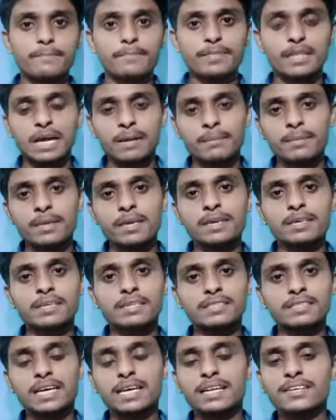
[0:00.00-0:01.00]
हमें ये
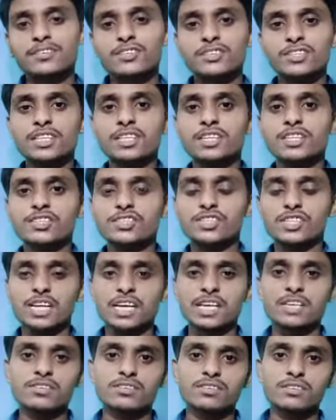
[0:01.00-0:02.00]
सारी चीज़ें
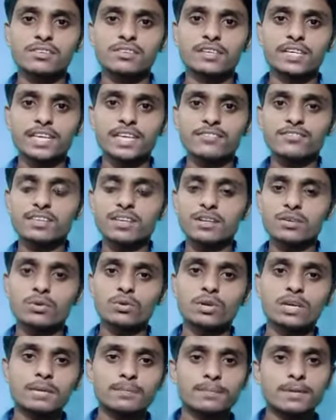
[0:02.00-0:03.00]
स्ट्रेस टेंशन
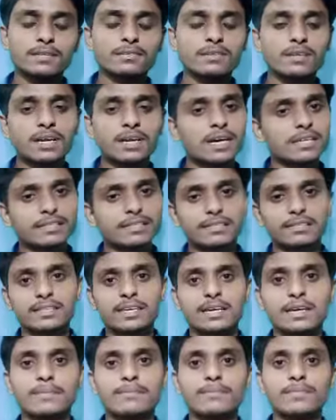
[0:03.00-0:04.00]
और डिप्रेशन आ सकता
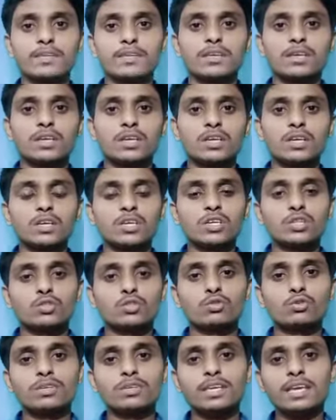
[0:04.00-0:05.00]
है
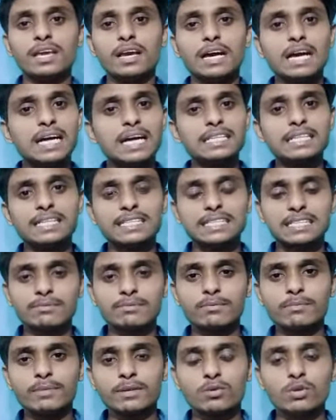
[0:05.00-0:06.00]
तो ये आज के
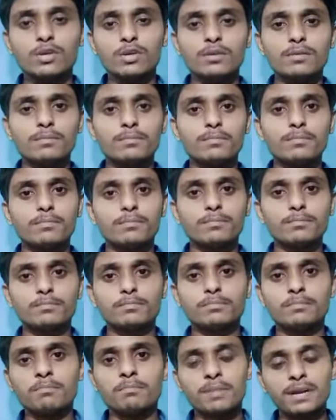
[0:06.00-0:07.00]
समय में कोई
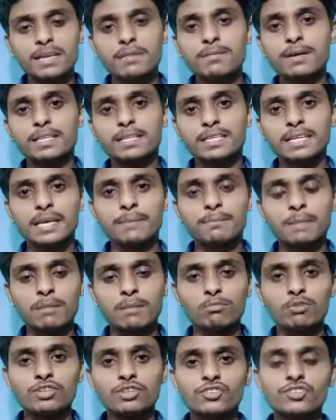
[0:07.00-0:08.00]
बड़ी बात नहीं है
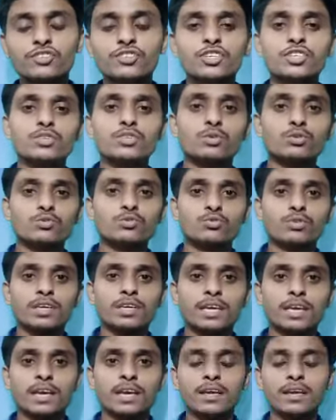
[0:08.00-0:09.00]
मामूली सी चीज़ हो चुकी
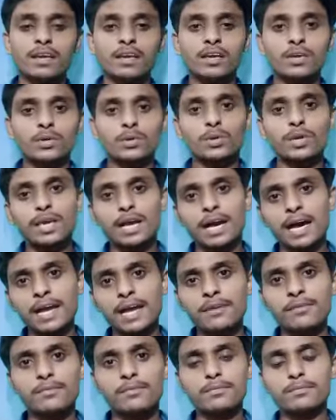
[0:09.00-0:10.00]
है क्योंकि
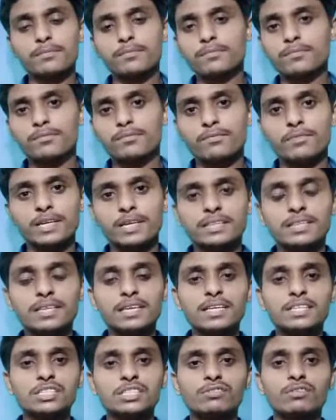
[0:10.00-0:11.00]
हर व्यक्ति
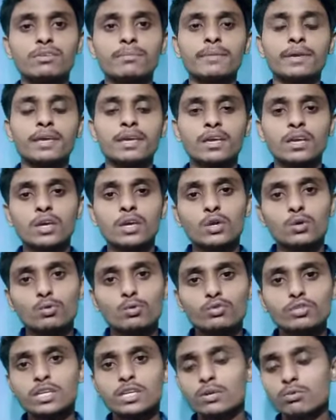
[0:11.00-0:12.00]
के जीवन में
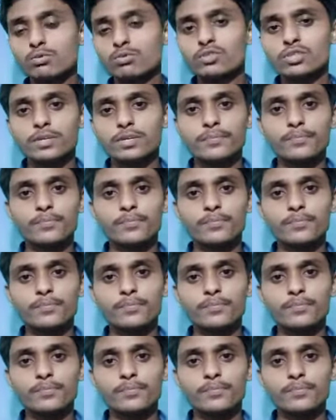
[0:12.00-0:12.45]
कुछ ना कुछ